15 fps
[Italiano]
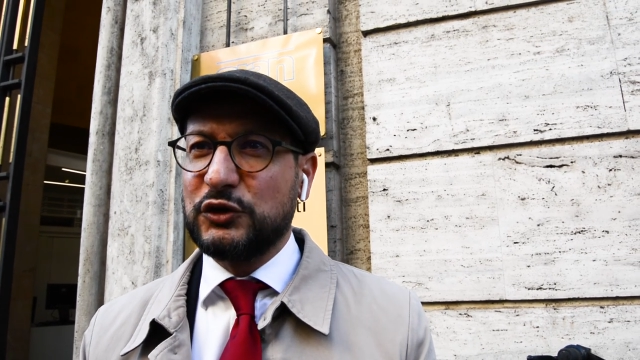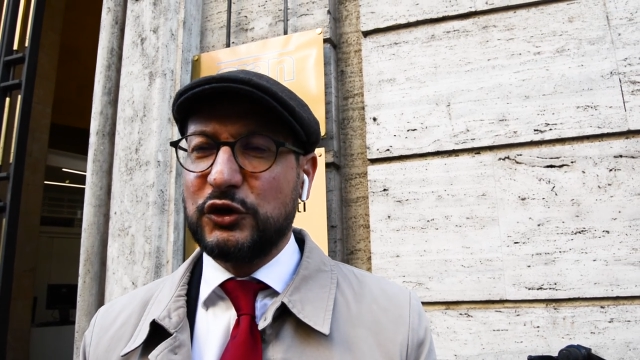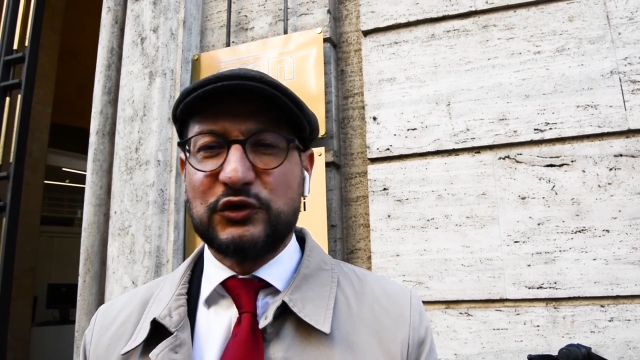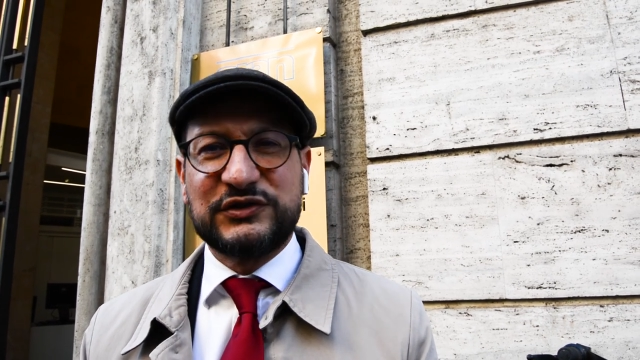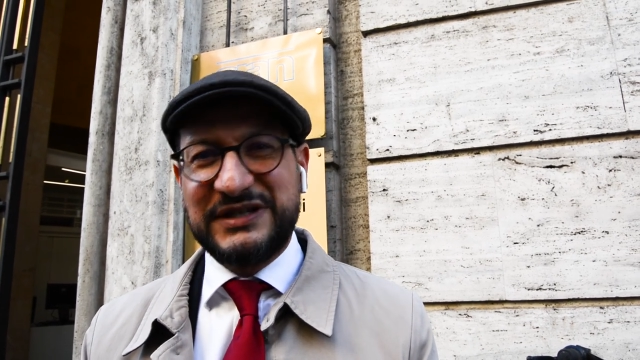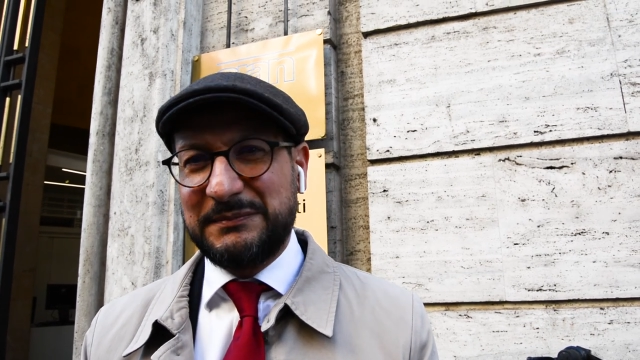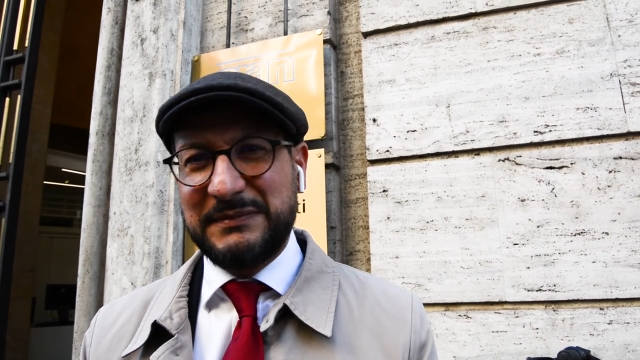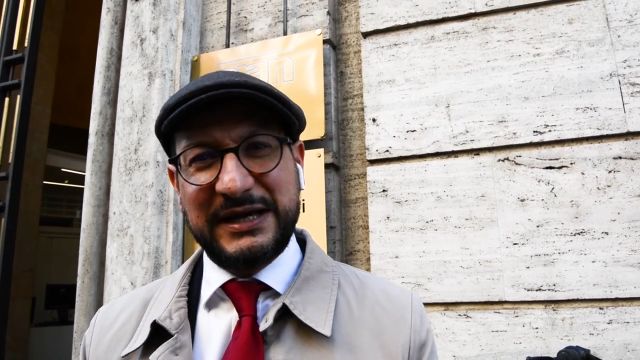noi
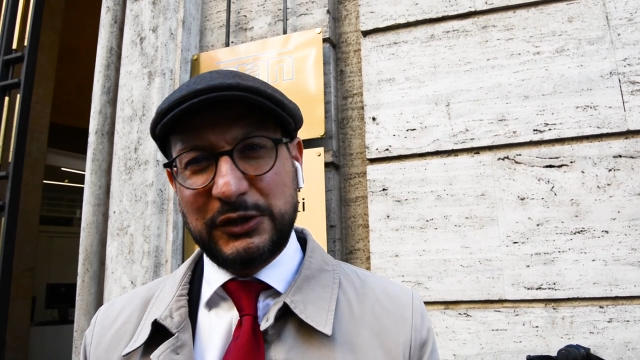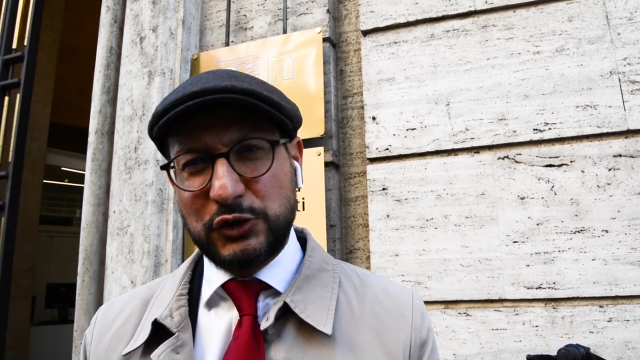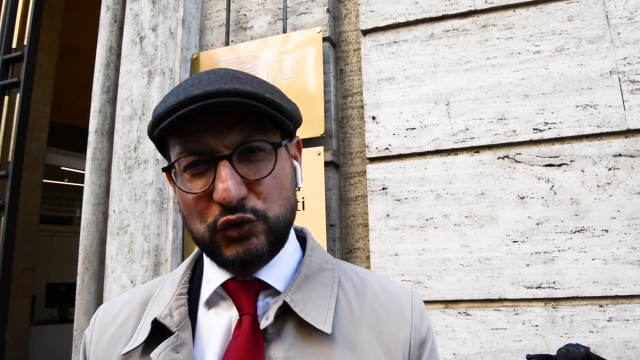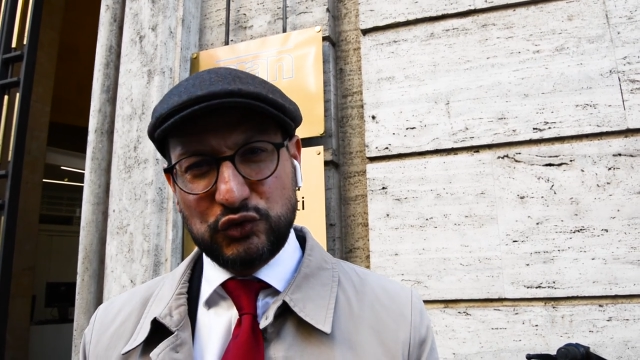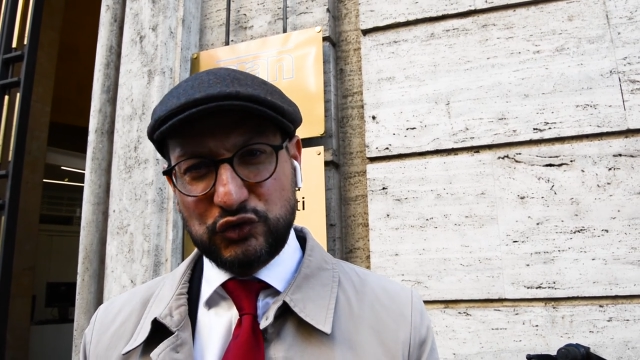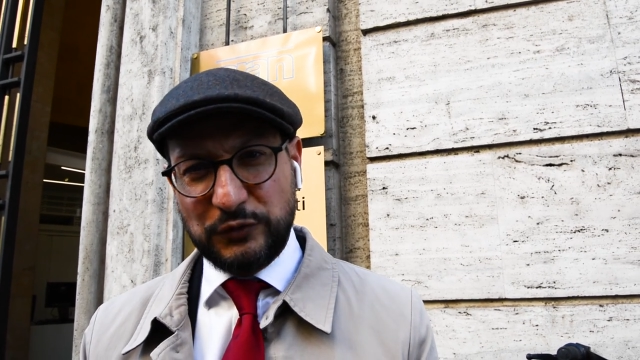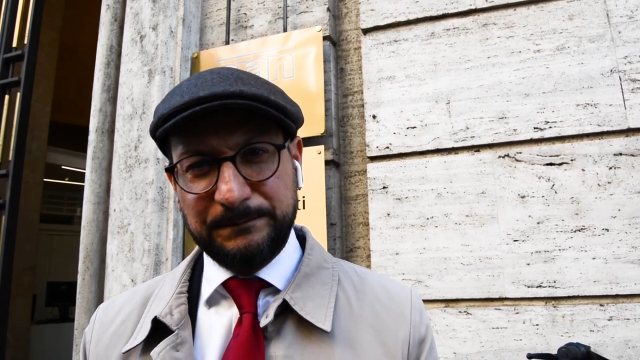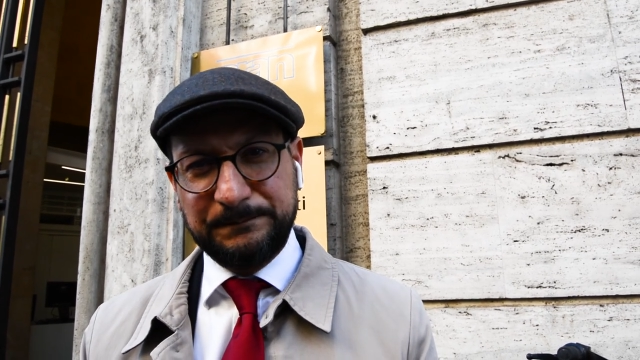non si è mai
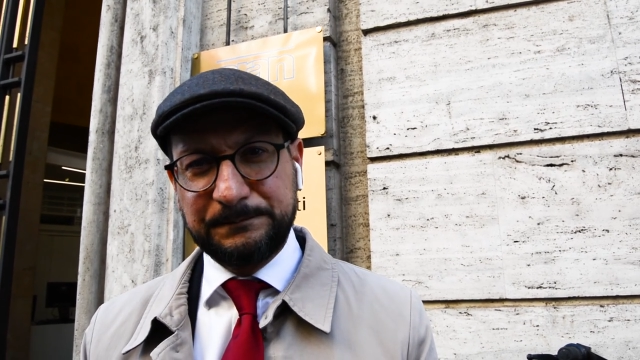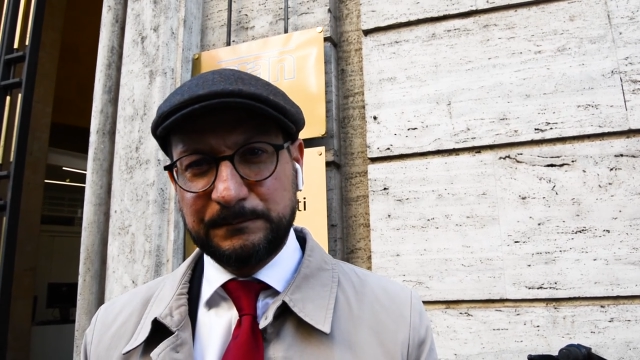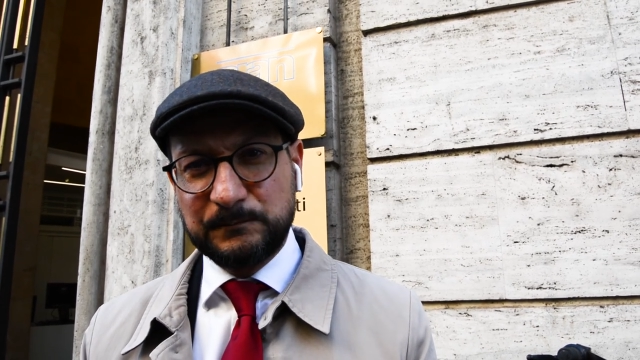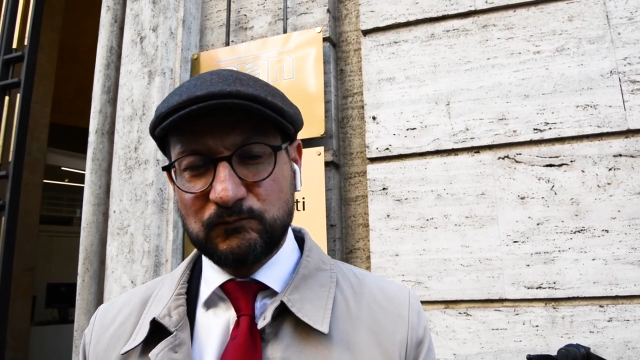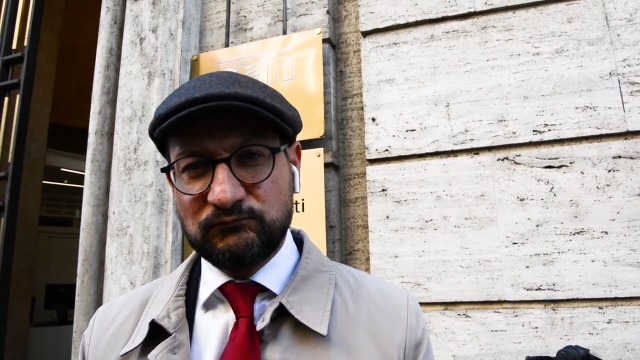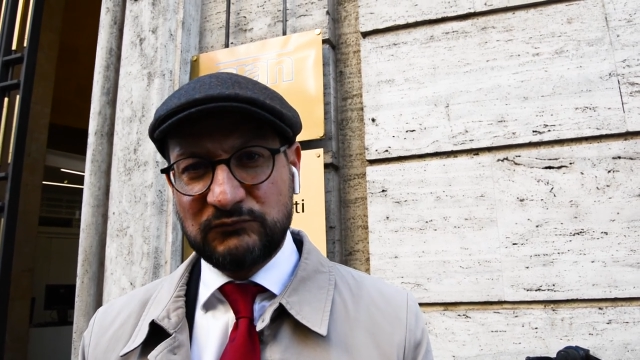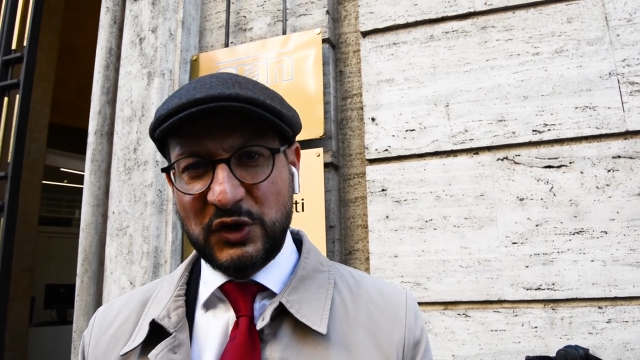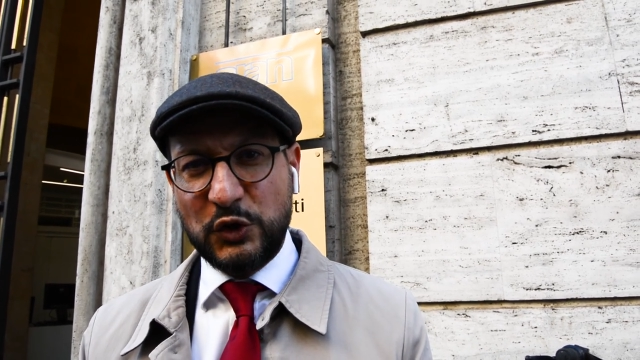
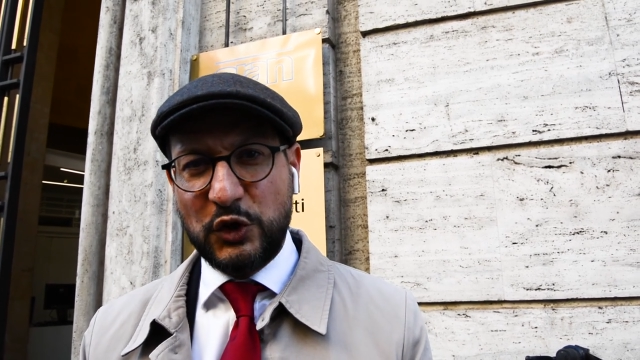chiuso,